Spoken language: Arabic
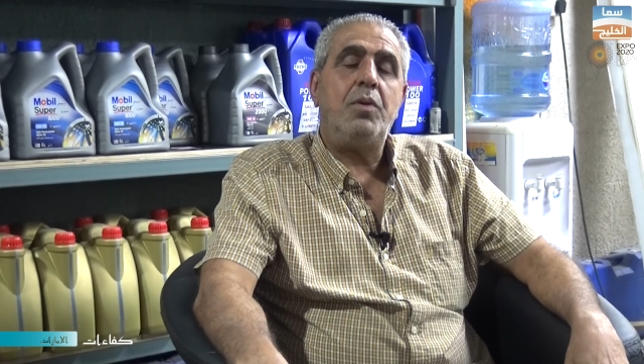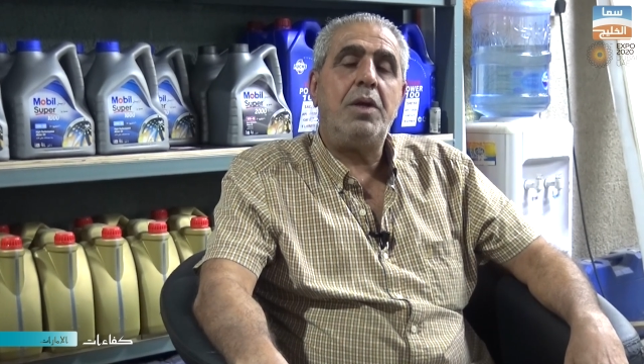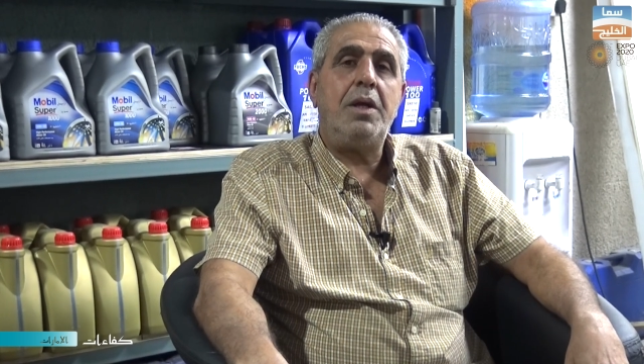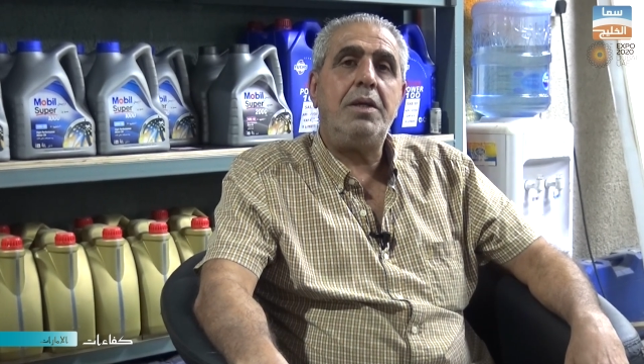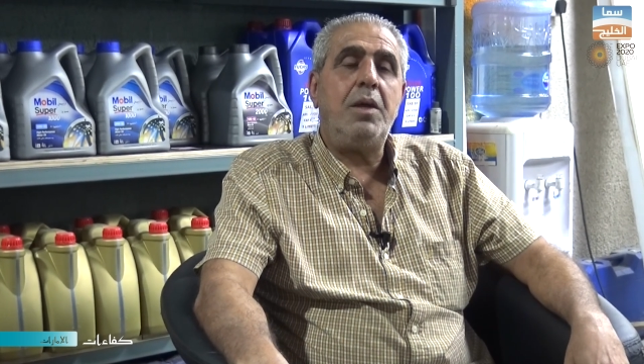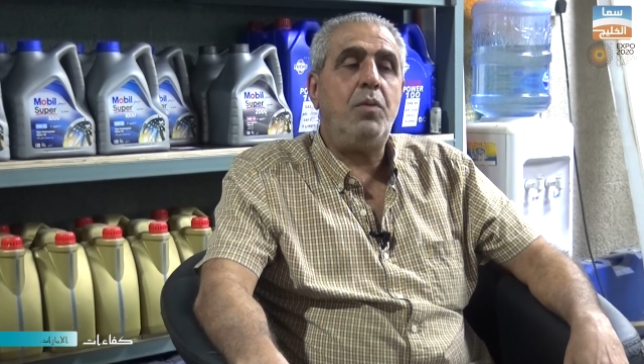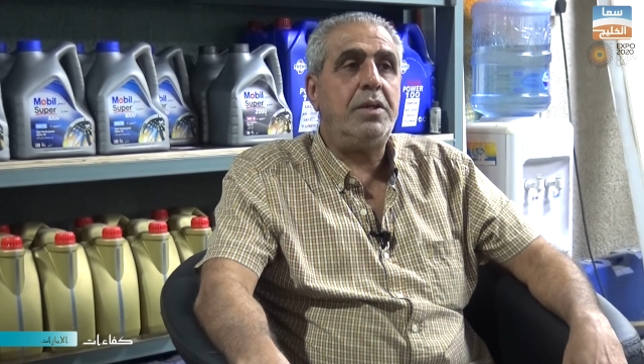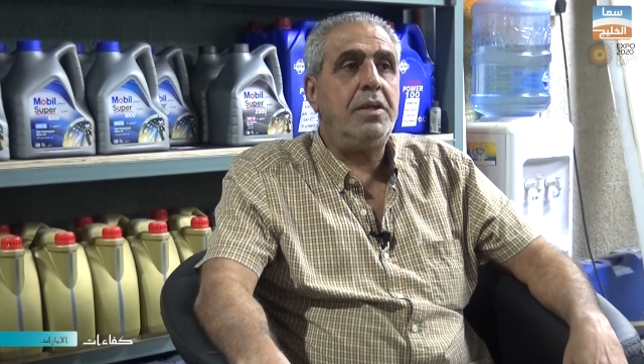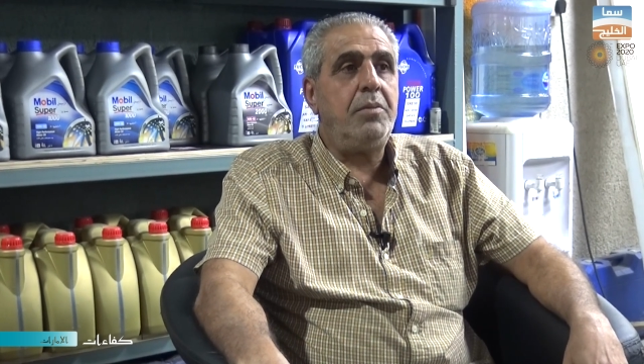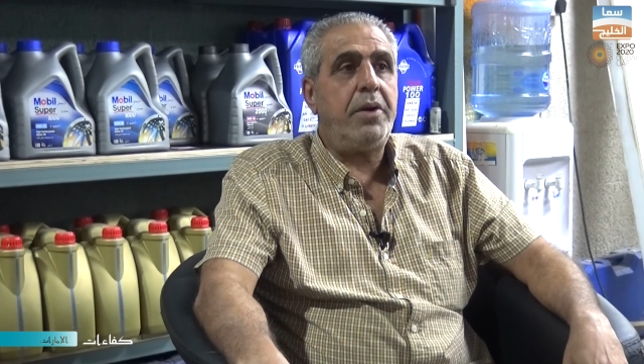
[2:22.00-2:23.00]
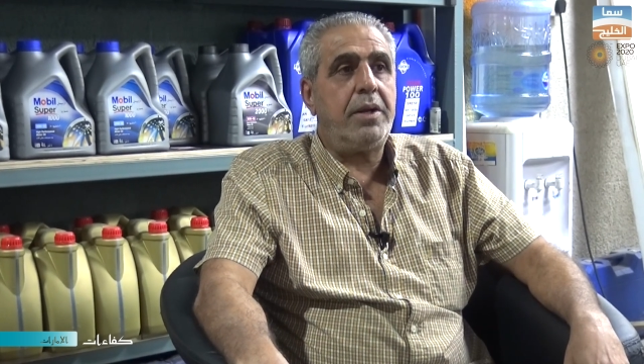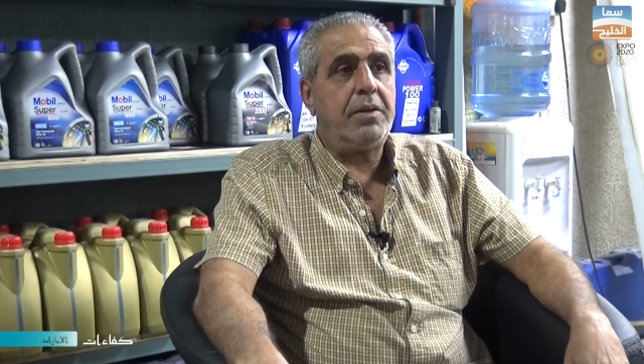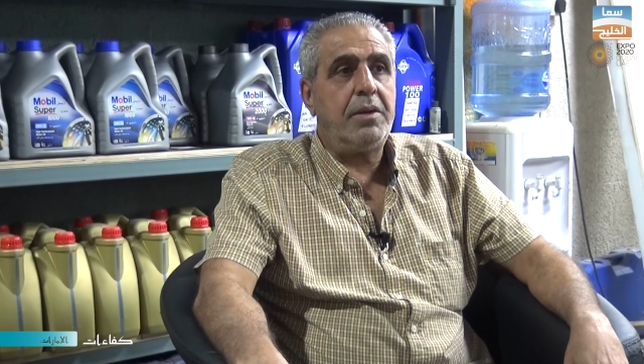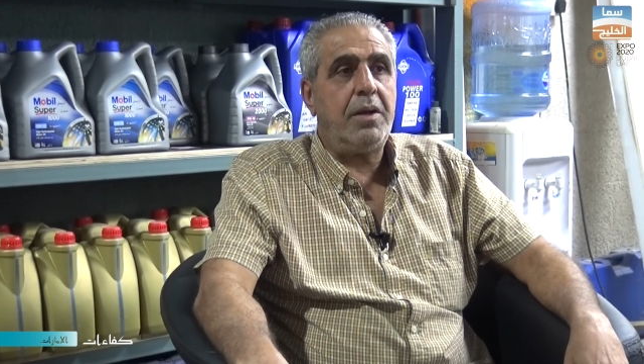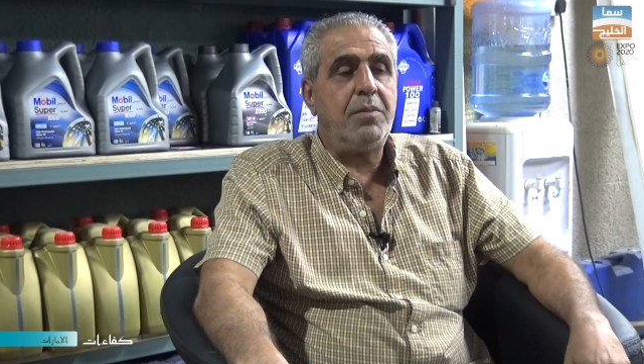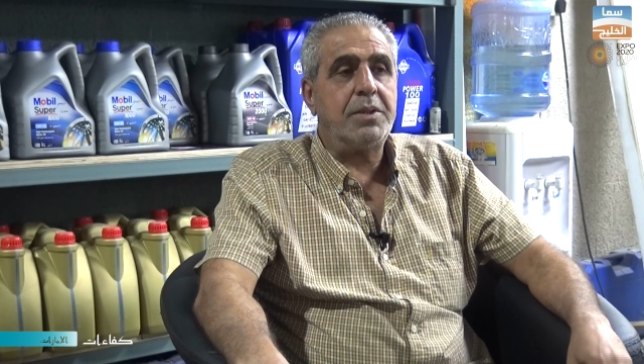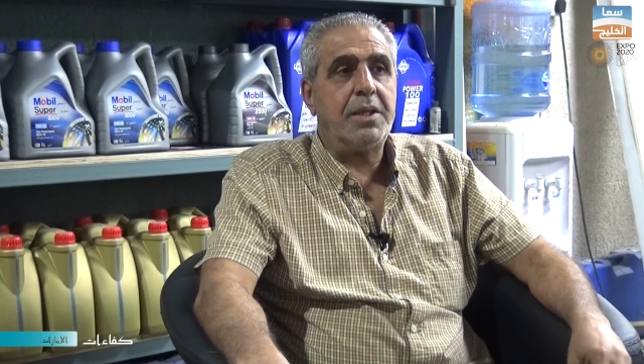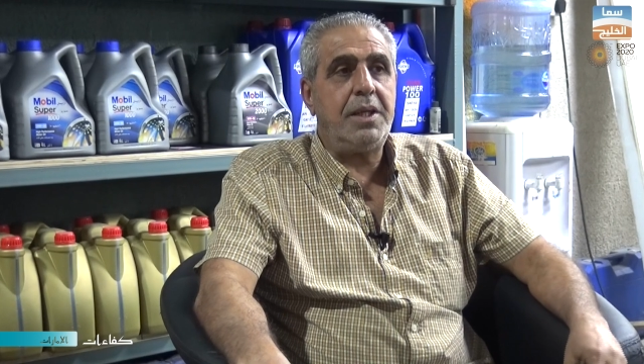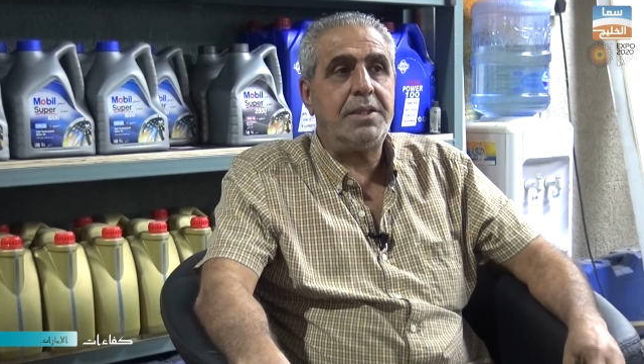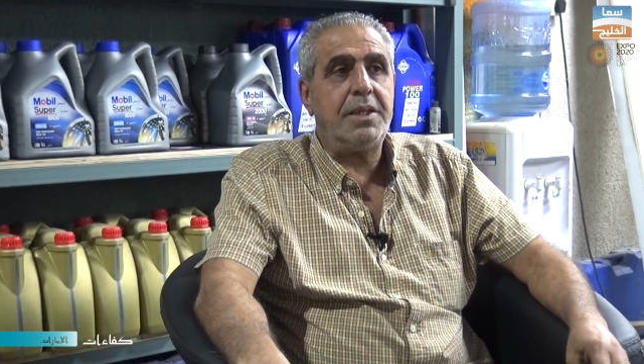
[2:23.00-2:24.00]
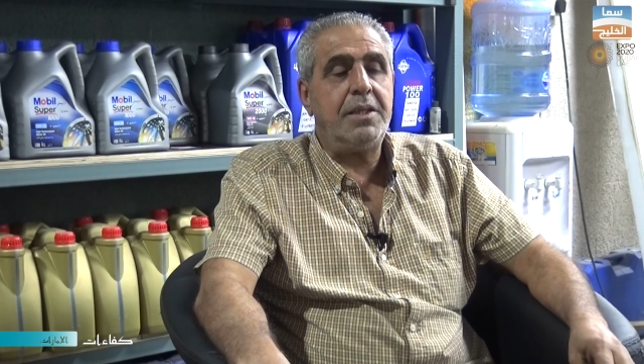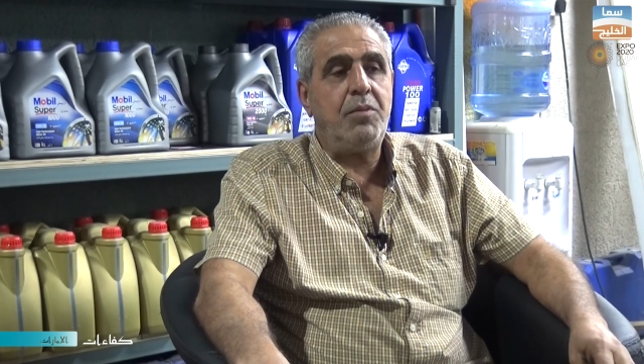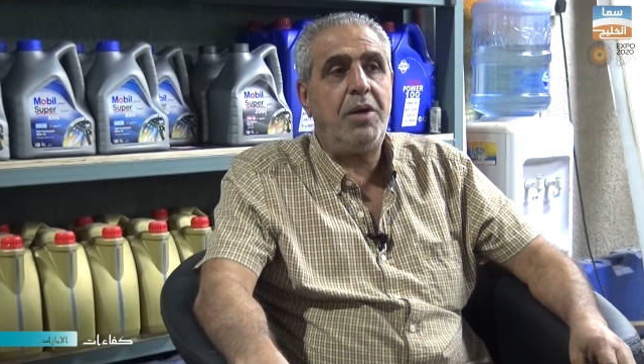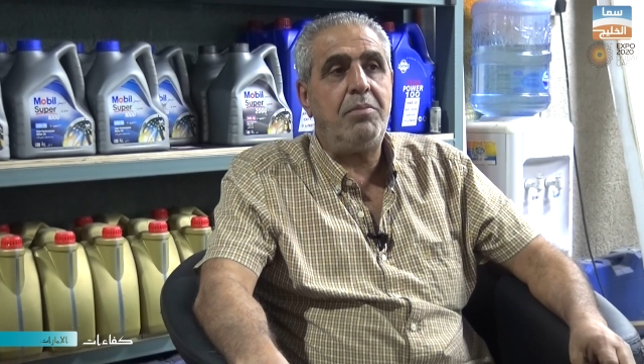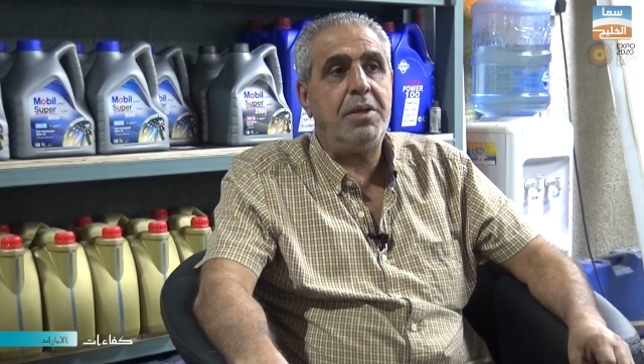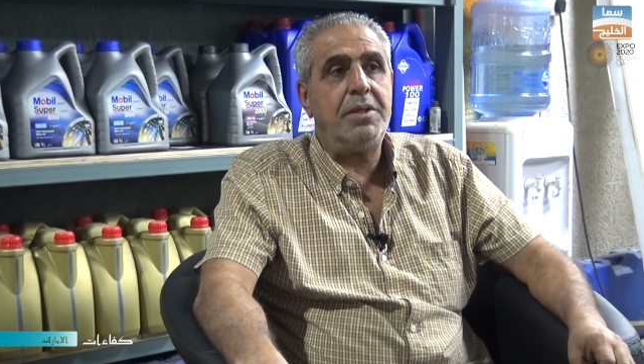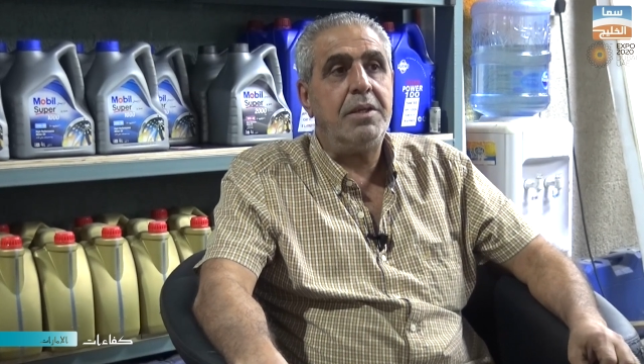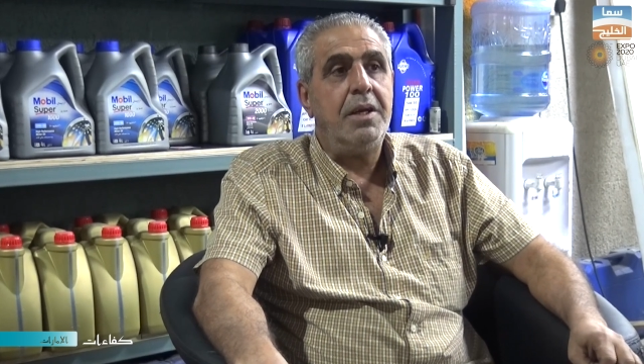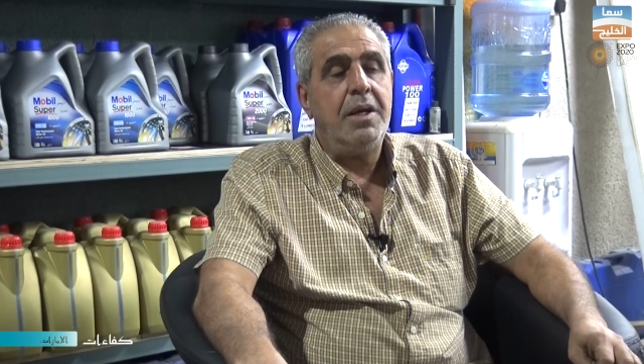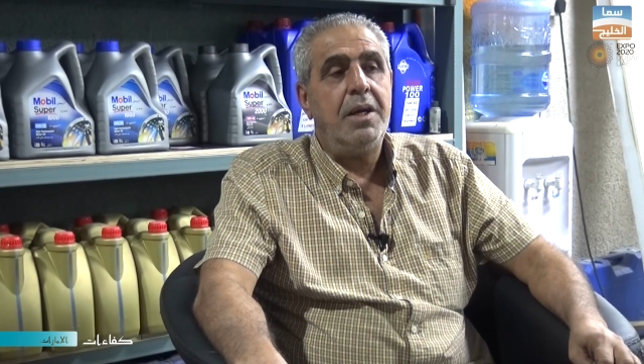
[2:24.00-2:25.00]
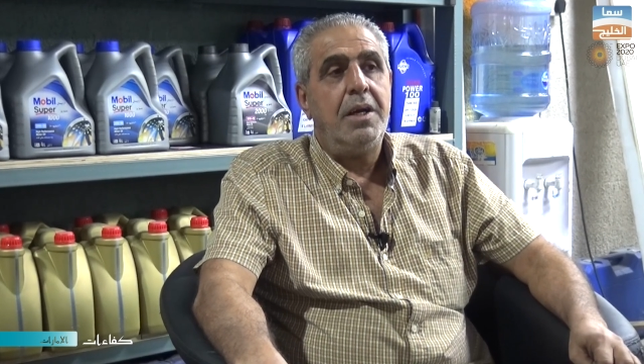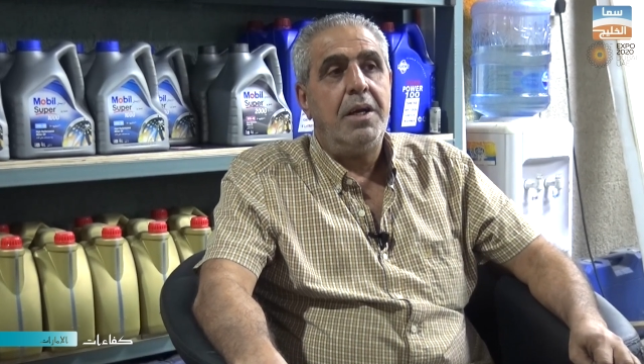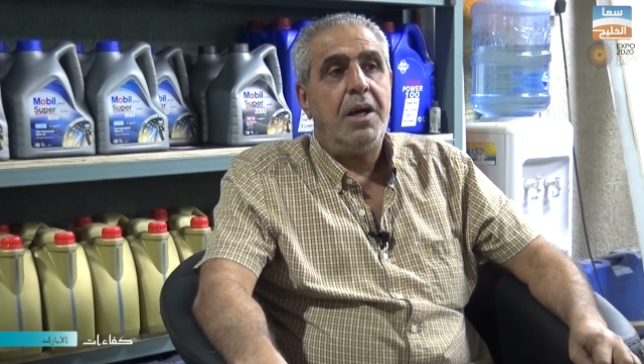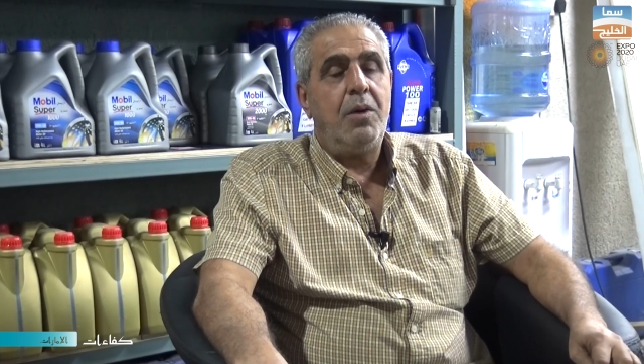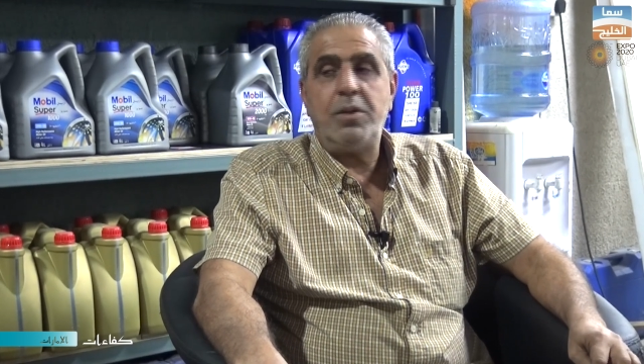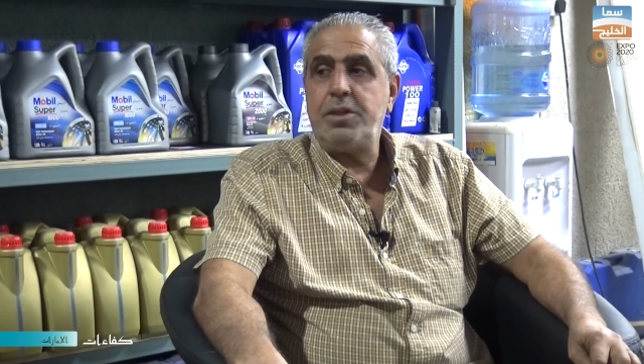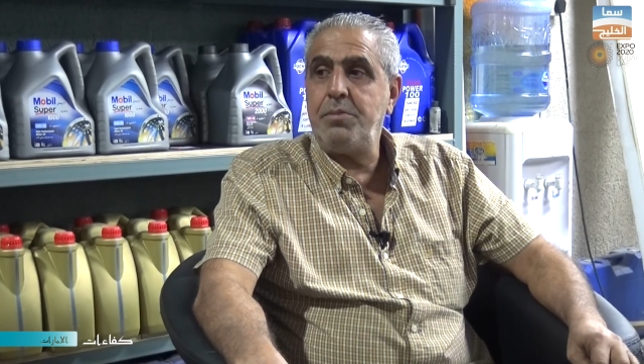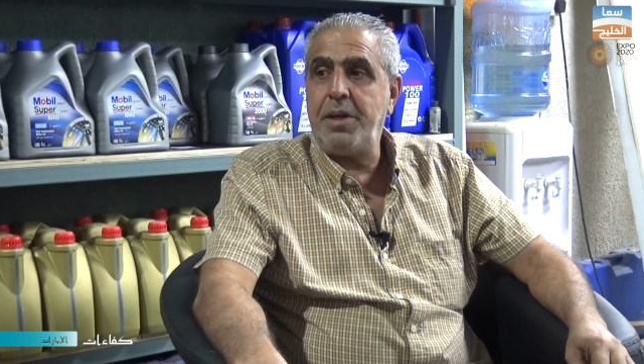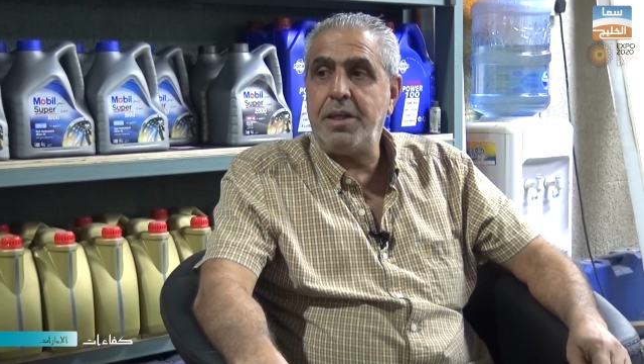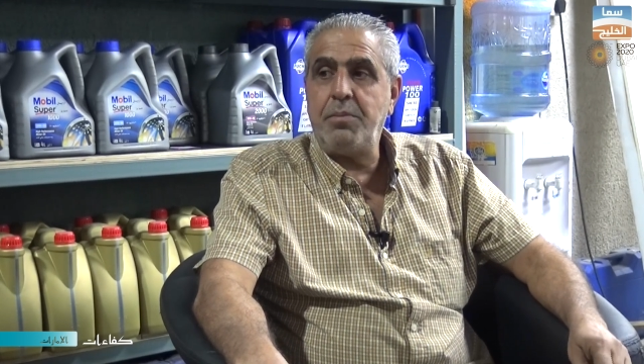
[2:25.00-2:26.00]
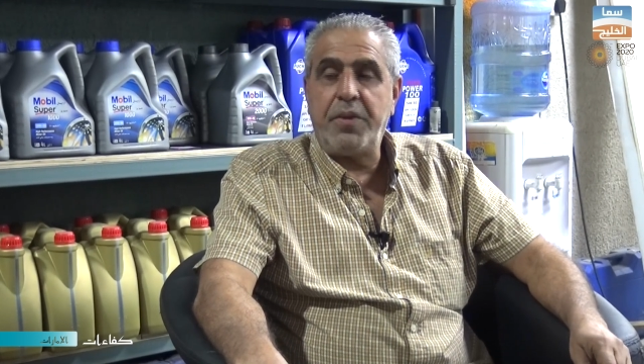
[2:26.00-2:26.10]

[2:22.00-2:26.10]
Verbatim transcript: والله دوله الامارات اللهم صل على سيدنا محمد اول شيء بلد